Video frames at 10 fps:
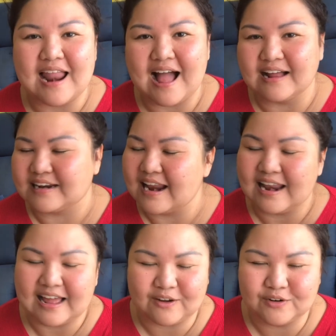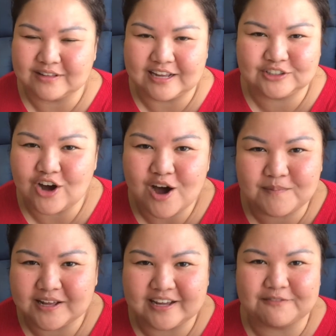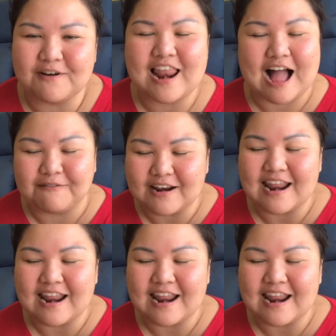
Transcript: รั่งนั่นแหละคนไทยชอบเลยฝรั่งฝ